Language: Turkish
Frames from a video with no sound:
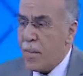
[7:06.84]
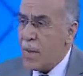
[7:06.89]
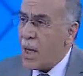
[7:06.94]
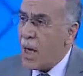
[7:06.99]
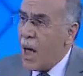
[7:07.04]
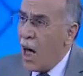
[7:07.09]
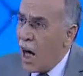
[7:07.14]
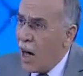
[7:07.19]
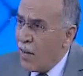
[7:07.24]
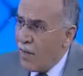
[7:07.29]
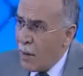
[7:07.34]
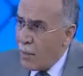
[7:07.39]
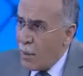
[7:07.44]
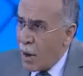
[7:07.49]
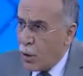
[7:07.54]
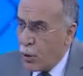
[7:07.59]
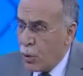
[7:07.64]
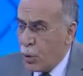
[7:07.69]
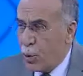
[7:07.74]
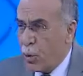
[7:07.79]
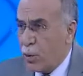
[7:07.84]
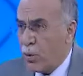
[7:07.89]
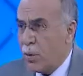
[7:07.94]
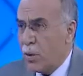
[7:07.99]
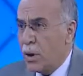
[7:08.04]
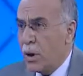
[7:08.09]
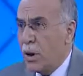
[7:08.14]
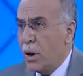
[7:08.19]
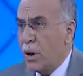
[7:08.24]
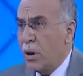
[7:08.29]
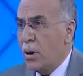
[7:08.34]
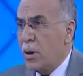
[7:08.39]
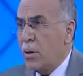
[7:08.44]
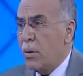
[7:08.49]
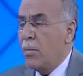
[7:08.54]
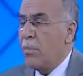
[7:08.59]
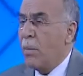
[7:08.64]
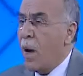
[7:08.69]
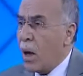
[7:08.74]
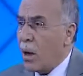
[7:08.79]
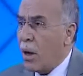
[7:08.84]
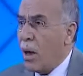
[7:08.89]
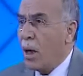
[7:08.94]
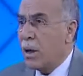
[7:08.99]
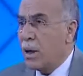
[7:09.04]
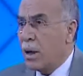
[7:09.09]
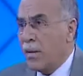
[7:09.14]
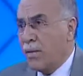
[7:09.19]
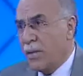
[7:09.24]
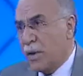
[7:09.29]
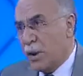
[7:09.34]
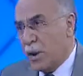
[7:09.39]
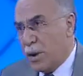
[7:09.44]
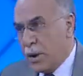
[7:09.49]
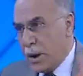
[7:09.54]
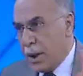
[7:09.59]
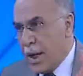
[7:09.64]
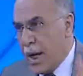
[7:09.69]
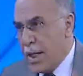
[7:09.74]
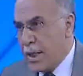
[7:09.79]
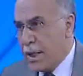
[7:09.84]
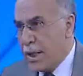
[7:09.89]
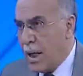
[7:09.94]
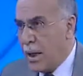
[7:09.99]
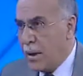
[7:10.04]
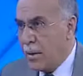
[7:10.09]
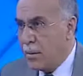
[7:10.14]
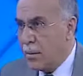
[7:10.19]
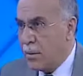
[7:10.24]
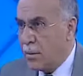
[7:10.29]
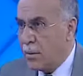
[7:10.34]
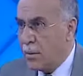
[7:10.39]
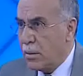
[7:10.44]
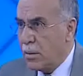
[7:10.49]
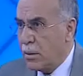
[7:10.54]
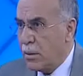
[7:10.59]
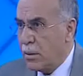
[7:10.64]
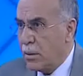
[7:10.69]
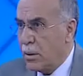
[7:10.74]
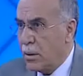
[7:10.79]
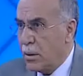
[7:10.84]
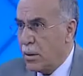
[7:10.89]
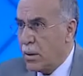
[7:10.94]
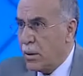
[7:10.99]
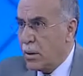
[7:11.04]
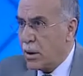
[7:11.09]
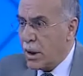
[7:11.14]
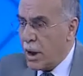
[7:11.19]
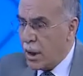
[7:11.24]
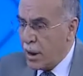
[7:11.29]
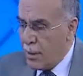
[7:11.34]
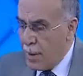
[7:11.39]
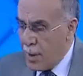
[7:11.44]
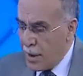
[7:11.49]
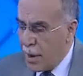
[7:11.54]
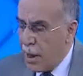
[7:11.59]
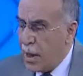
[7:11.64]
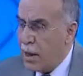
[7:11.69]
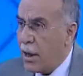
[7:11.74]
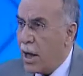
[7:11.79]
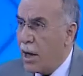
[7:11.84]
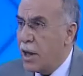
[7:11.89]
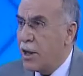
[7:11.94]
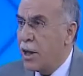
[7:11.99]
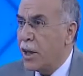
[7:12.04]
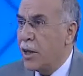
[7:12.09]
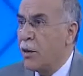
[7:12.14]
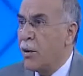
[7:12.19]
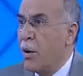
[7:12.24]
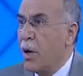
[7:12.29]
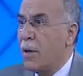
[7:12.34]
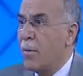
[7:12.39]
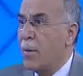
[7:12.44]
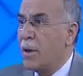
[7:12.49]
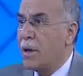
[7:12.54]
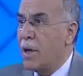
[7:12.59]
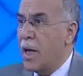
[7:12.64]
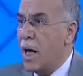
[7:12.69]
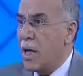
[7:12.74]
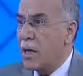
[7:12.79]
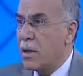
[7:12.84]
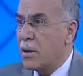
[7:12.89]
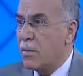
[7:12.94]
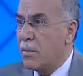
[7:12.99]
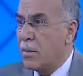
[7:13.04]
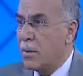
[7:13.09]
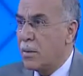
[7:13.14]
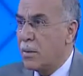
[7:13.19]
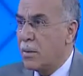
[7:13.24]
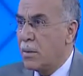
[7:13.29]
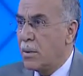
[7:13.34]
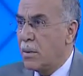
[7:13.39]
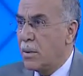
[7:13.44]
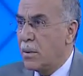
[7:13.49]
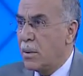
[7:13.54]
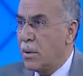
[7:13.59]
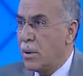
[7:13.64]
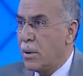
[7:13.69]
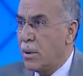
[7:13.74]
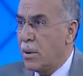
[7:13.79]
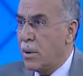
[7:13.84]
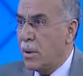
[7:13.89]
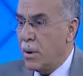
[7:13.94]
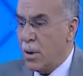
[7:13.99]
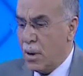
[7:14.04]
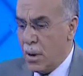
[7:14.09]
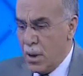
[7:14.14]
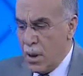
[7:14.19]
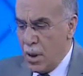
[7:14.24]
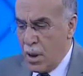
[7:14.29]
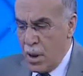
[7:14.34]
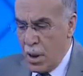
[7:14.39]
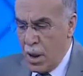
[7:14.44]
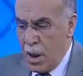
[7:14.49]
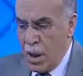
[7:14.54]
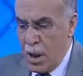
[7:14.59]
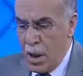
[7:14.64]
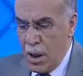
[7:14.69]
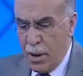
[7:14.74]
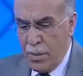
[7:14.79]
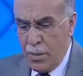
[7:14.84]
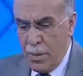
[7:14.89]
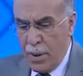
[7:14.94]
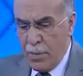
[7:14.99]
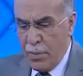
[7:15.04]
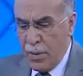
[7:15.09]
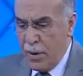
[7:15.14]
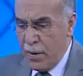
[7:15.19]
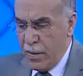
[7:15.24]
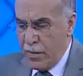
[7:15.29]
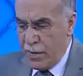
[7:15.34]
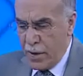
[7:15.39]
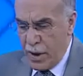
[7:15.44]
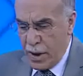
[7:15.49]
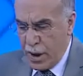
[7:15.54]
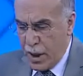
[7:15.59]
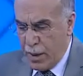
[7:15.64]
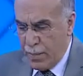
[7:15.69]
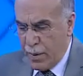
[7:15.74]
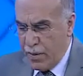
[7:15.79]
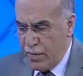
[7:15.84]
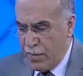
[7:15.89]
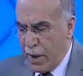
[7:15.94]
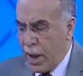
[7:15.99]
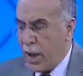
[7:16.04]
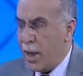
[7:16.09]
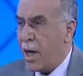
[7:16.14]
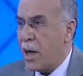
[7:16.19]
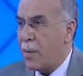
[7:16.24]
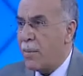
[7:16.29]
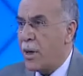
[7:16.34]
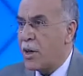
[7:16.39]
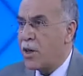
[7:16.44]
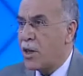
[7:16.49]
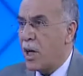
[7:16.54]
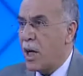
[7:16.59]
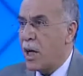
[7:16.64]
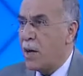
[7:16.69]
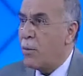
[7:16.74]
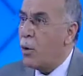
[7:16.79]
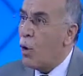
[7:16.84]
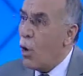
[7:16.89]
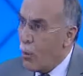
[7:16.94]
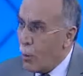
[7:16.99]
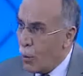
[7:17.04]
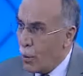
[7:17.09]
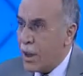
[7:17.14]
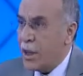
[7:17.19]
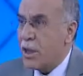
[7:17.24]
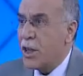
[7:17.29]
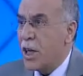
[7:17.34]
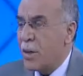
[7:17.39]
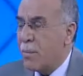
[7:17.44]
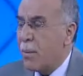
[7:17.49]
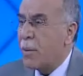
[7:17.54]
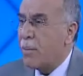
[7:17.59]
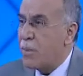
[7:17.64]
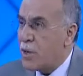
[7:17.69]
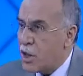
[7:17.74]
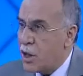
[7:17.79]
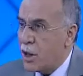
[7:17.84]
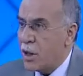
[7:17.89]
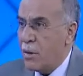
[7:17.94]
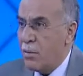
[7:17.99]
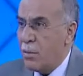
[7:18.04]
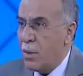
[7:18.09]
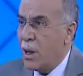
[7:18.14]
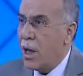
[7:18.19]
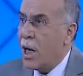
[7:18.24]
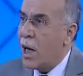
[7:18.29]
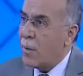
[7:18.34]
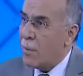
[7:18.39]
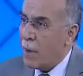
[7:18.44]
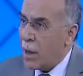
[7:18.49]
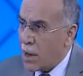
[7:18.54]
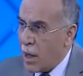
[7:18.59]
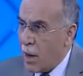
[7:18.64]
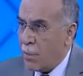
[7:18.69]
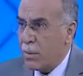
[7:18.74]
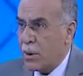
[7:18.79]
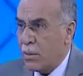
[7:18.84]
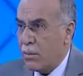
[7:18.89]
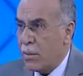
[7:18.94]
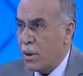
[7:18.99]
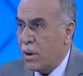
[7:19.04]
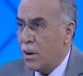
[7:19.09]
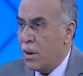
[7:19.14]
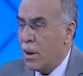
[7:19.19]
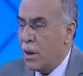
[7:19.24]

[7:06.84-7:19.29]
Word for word: hayvan bakıyordur, bakkaldır, fırıncıdır neyse. Kendi mesleğini de aynı şekilde öğrenmesi lazım. Aa ben bir fırın yapayım falan ekmek çıkarayım. Ömründe hiç ekmek pişirdin mi? Ekmek yaptın mı?